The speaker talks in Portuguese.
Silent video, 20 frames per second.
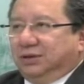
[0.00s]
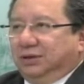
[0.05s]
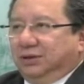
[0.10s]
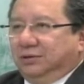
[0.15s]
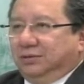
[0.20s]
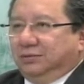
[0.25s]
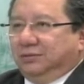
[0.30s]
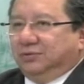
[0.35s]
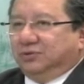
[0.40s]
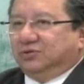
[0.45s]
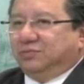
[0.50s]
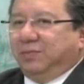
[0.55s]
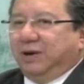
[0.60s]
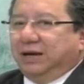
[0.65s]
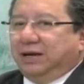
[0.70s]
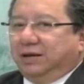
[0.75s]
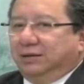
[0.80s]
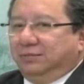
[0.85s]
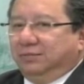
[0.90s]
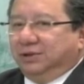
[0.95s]
alguns
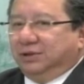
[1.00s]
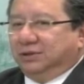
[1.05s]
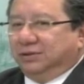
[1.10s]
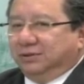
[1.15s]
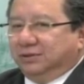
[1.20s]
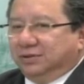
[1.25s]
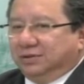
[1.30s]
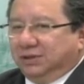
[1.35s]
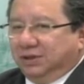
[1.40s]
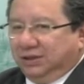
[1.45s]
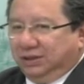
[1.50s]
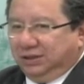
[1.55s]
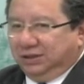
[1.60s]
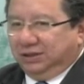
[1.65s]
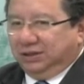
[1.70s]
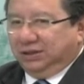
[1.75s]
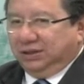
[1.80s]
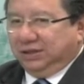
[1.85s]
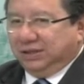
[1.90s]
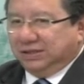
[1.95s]
parâmetros,
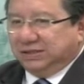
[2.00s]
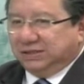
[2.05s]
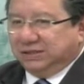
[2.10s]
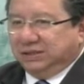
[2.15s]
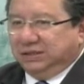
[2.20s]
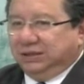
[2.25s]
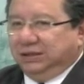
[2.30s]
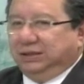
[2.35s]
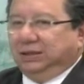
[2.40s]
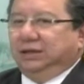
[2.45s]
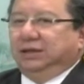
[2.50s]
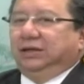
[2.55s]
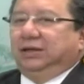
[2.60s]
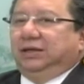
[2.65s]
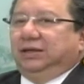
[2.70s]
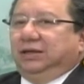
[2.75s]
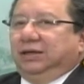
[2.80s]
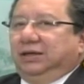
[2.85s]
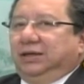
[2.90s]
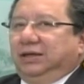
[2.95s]
diria assim,
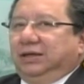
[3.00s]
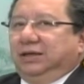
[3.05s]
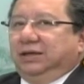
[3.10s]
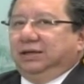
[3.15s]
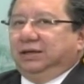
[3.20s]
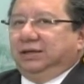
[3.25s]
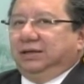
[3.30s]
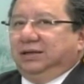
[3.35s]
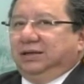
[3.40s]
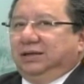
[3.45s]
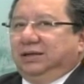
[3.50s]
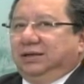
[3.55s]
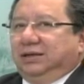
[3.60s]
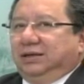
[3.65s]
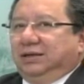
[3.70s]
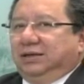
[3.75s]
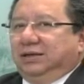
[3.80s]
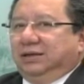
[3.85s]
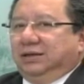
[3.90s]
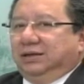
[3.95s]
é,
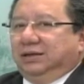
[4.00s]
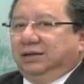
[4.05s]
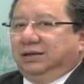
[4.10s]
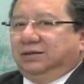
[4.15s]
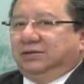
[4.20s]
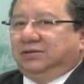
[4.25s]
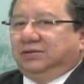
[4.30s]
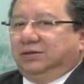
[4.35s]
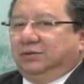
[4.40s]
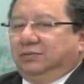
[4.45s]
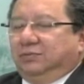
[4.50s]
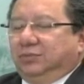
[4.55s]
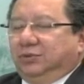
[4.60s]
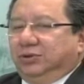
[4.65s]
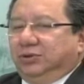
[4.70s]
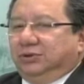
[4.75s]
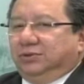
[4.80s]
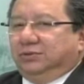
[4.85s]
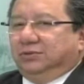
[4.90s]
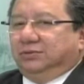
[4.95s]
é, são
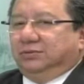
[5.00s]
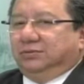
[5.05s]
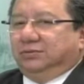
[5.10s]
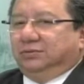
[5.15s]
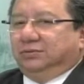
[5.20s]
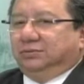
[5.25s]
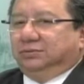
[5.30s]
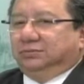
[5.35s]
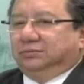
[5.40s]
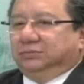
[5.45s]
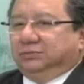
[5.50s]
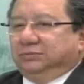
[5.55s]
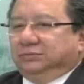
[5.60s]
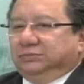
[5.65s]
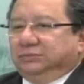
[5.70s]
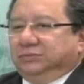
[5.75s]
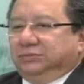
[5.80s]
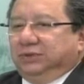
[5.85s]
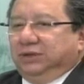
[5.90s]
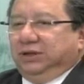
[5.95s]
muito
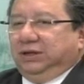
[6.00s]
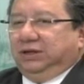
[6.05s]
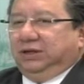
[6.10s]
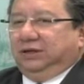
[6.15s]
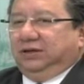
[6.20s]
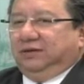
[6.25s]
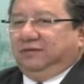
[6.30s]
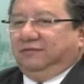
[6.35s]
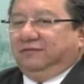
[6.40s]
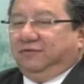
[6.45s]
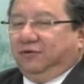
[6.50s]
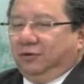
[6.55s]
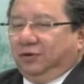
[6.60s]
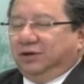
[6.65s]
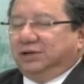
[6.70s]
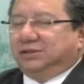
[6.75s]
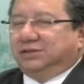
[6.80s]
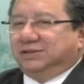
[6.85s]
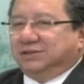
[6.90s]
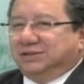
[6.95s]
é,
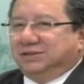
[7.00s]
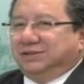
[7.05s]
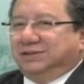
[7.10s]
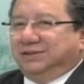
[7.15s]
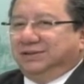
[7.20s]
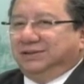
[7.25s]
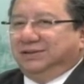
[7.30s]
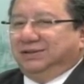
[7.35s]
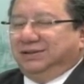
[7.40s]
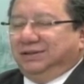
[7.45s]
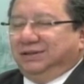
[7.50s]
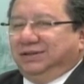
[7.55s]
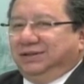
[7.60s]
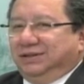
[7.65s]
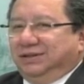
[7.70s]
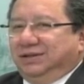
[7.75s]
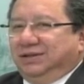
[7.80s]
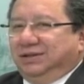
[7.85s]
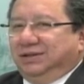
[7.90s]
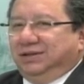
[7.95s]
fortes
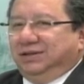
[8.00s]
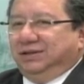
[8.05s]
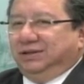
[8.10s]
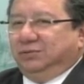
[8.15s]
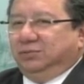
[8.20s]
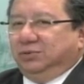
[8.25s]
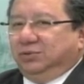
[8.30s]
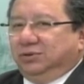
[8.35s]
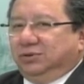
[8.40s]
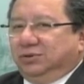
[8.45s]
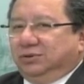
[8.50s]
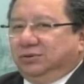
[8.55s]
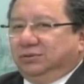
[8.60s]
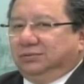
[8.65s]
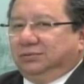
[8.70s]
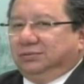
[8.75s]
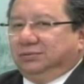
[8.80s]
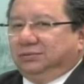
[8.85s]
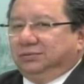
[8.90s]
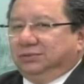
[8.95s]
e, e
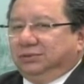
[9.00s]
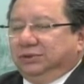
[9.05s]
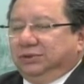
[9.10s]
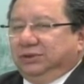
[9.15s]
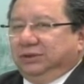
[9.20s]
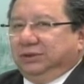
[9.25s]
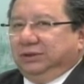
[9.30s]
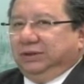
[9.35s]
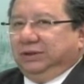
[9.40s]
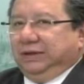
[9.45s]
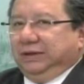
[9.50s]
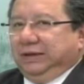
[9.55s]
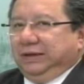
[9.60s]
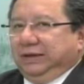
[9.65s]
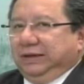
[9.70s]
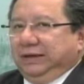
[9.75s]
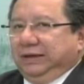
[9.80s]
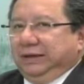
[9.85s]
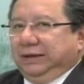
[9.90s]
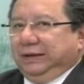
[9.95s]
muito
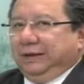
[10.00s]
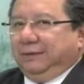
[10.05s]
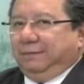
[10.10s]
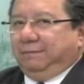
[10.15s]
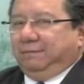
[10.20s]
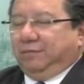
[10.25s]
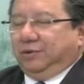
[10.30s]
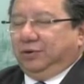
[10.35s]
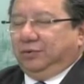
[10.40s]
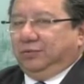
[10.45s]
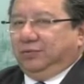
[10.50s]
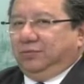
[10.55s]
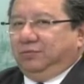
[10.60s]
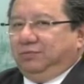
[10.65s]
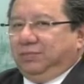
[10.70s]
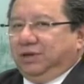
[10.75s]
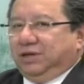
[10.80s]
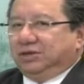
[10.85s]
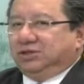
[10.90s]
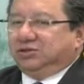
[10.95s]
é,
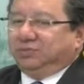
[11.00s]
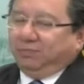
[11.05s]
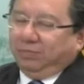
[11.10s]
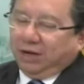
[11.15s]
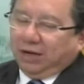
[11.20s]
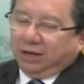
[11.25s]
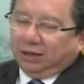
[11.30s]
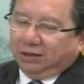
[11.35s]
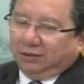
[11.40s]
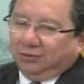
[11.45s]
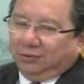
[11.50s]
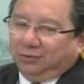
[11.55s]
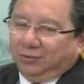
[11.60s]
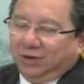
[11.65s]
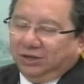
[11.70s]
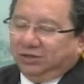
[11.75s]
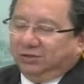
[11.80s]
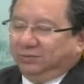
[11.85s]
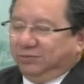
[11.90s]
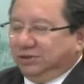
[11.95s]
preocupantes para
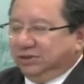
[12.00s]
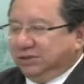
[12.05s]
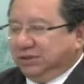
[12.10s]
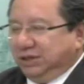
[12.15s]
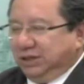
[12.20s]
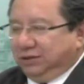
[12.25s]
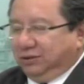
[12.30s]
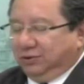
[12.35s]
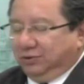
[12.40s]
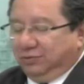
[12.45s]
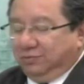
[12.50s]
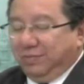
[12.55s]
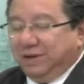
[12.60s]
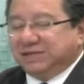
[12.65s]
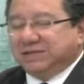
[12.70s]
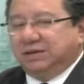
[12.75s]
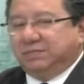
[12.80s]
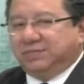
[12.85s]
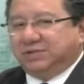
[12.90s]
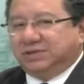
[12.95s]
o administrador.
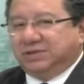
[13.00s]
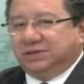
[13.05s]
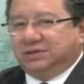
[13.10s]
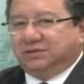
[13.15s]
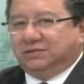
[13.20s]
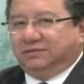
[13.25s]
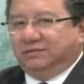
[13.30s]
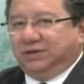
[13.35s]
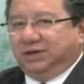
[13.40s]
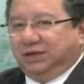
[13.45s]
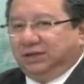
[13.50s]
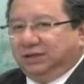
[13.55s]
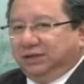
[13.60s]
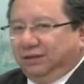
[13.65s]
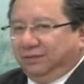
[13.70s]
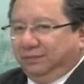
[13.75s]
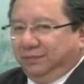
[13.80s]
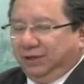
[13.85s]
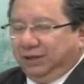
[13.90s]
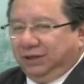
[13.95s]
Mas é preciso ver
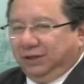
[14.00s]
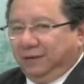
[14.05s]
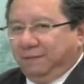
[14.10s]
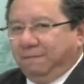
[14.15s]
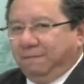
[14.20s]
também